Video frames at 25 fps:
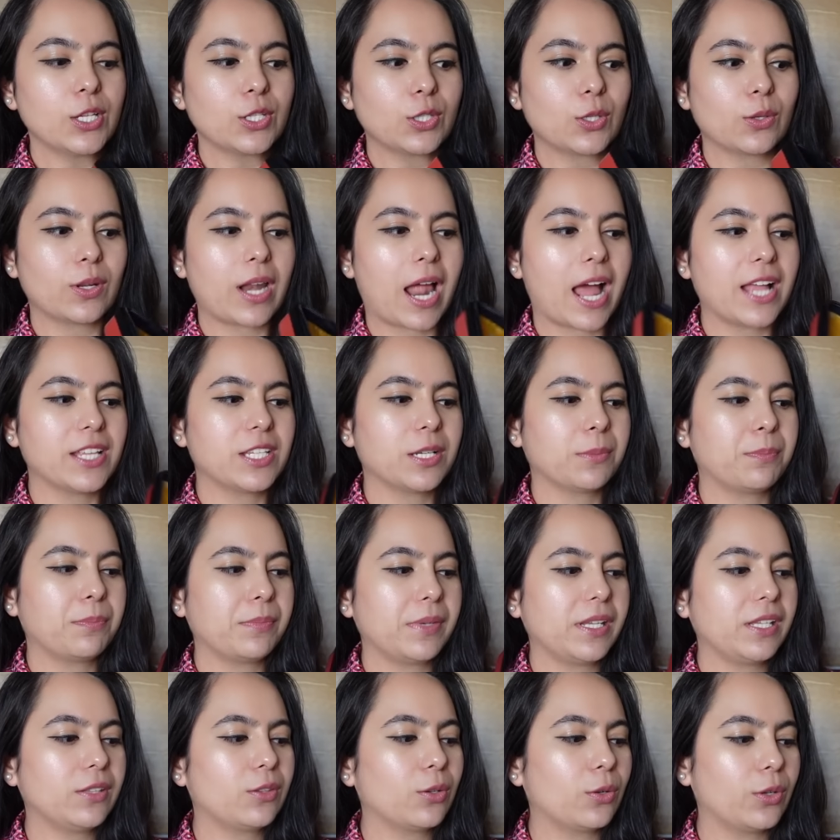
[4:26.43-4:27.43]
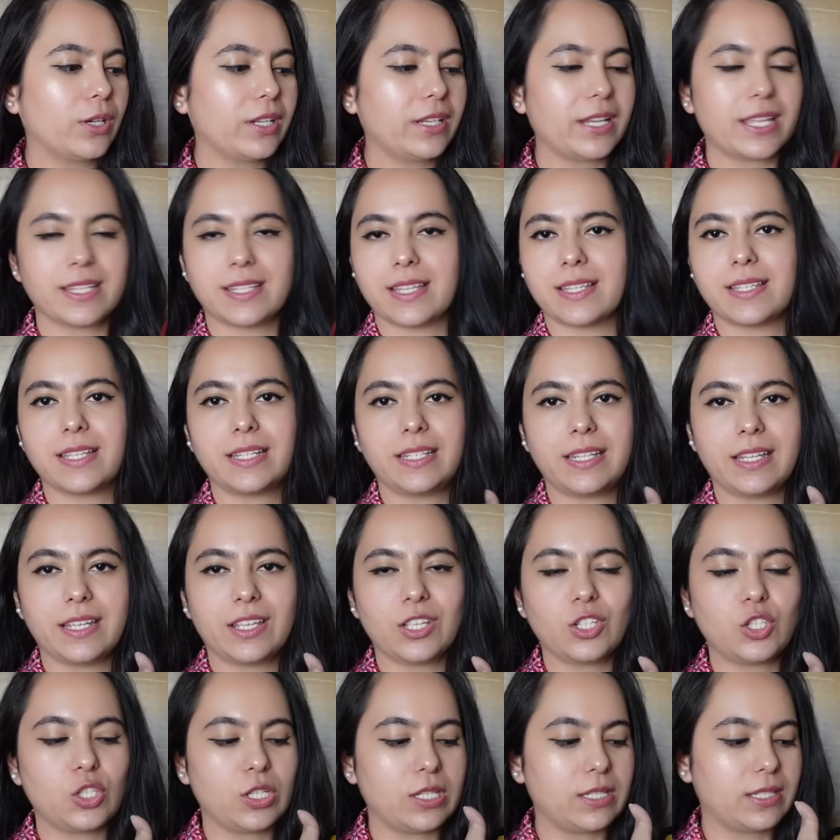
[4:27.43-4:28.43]
सो so, राज अपनी थोड़ी नेसेसिटी
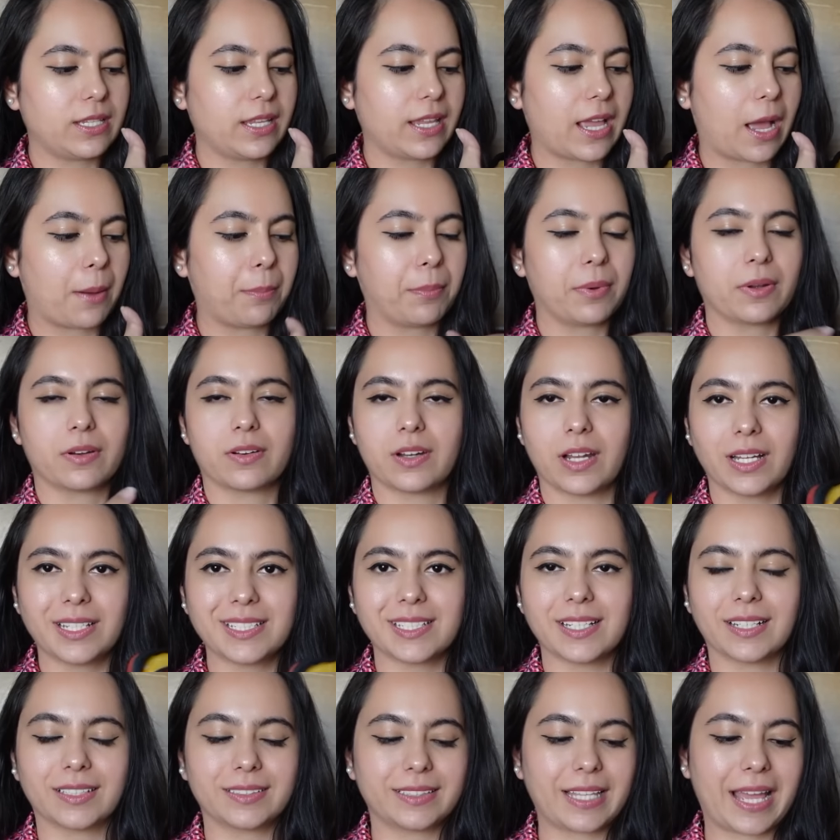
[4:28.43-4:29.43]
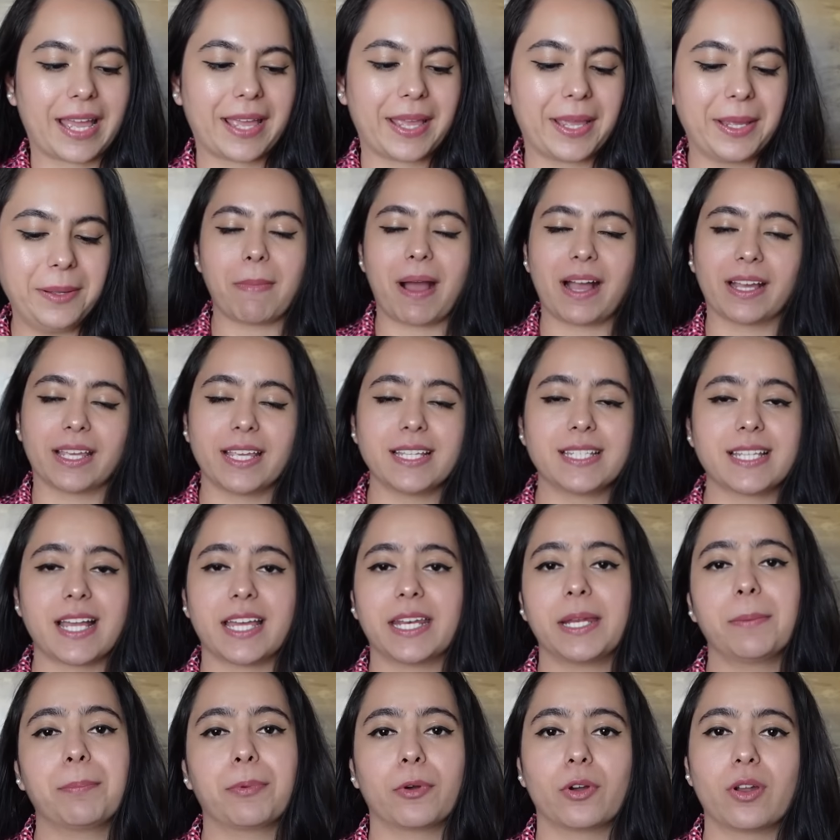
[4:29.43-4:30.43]
की चीज़ें यहाँ पर रख सकता है बाकी
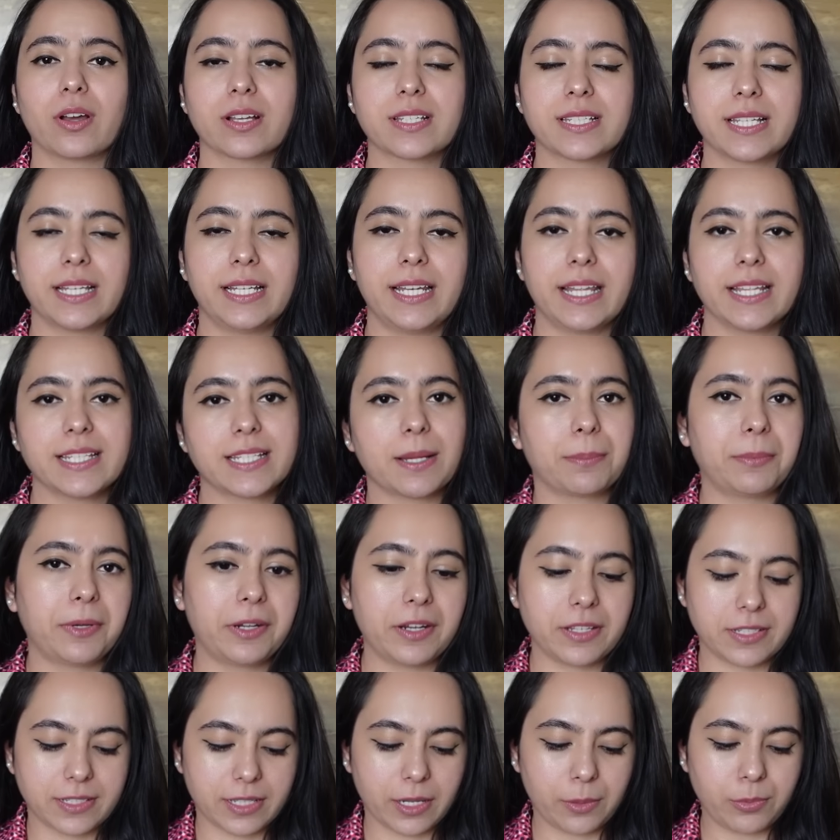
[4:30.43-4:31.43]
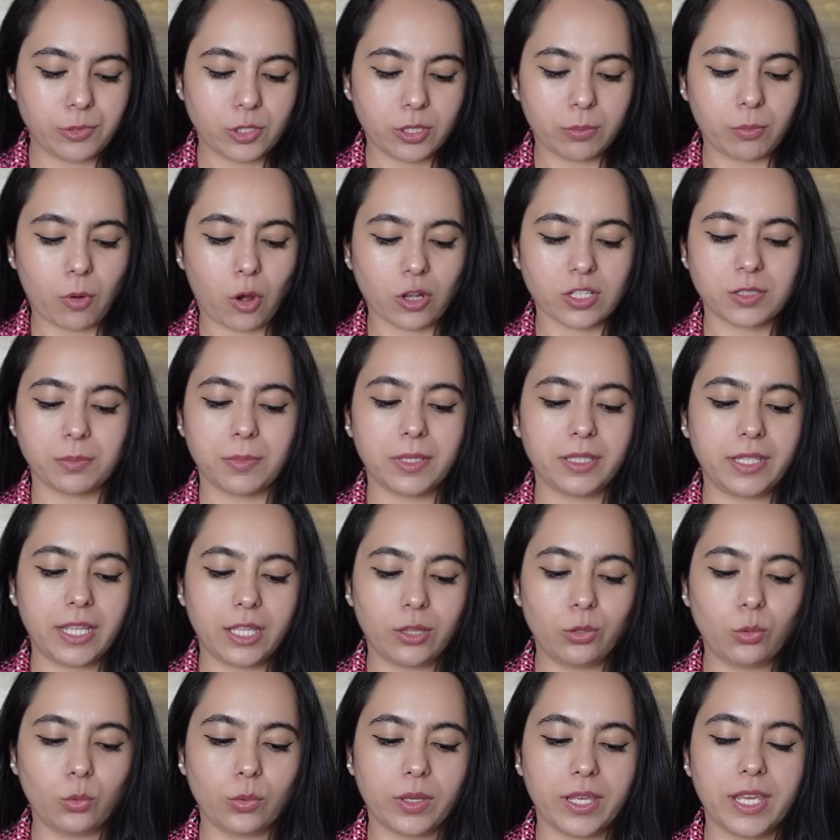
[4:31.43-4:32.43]
सारे प्रोडक्ट्स की लिंक्स अपने डिस्क्रिप्शन बॉक्स में दे
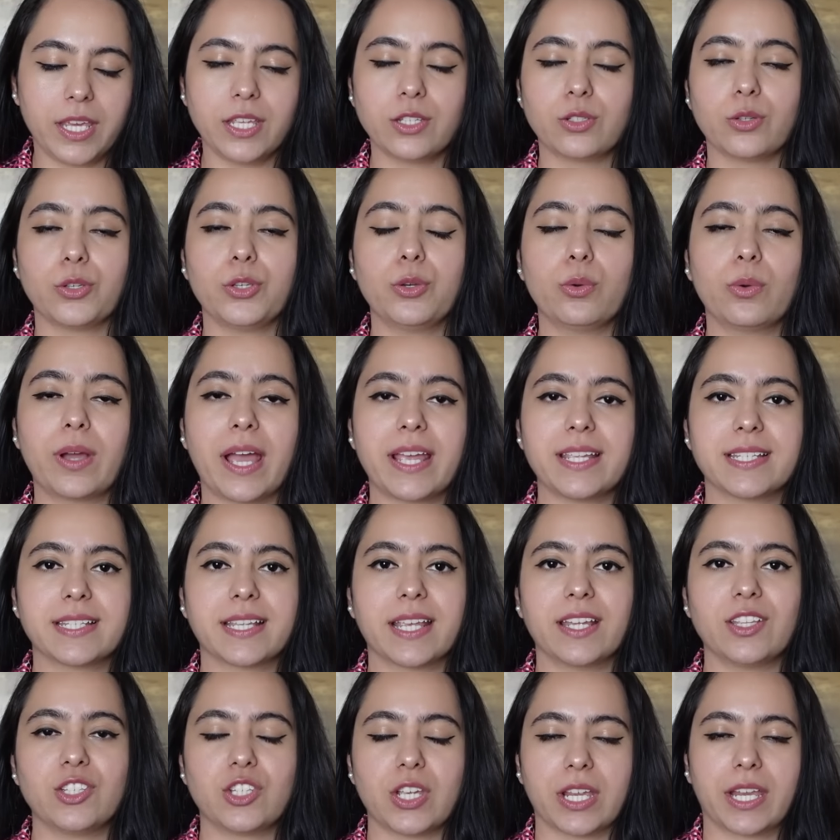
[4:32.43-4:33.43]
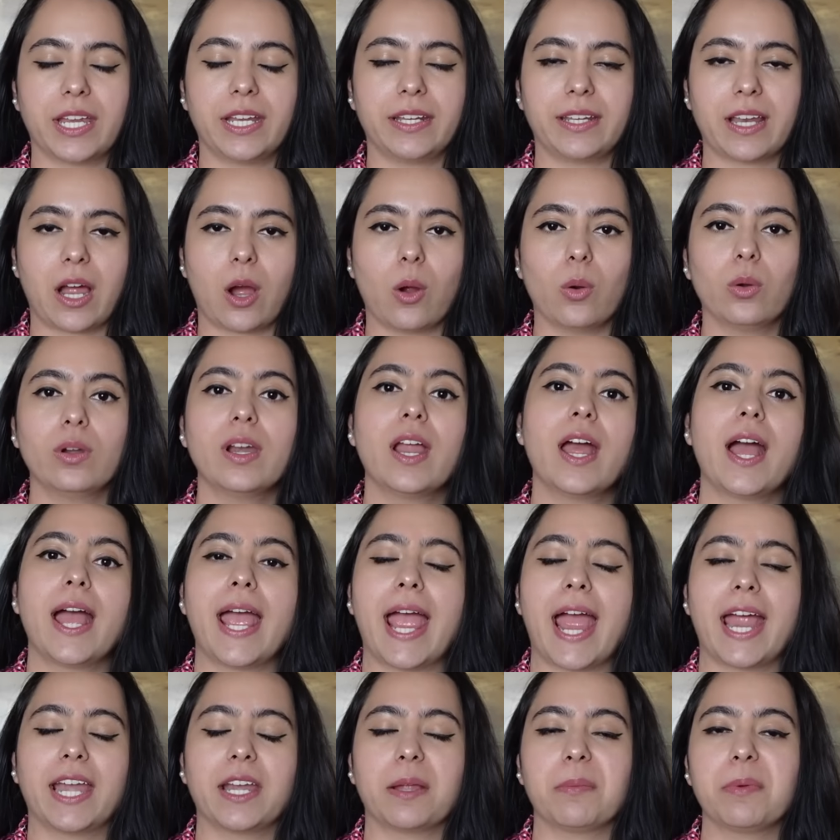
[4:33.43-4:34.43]
दूंगी सो यू गाइस कैन चेक इट आउट
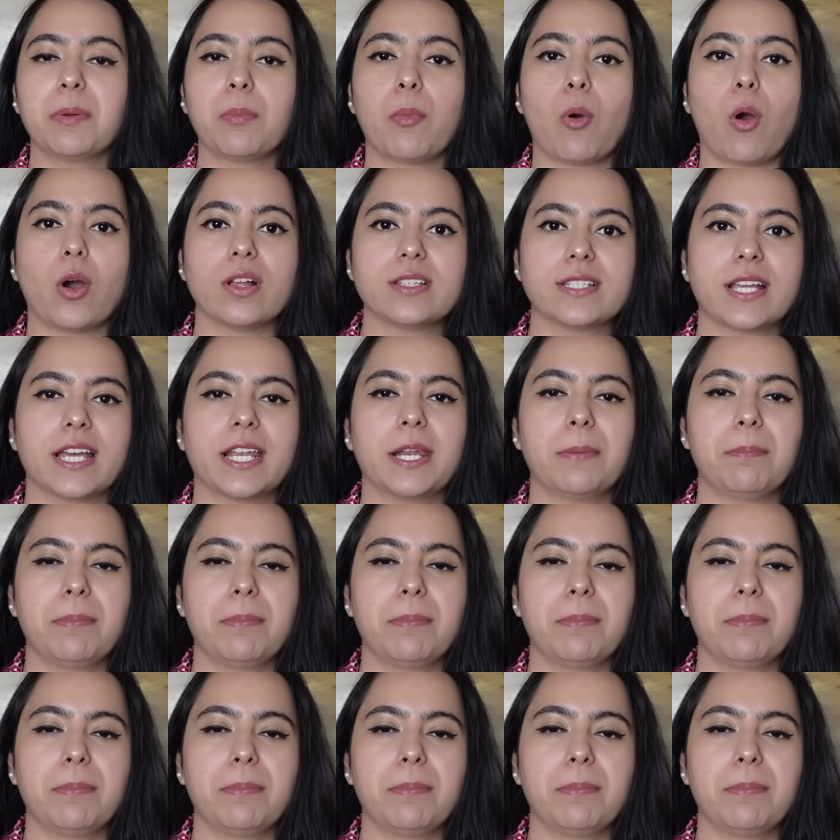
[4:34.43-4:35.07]
एंड अभी बहुत सारे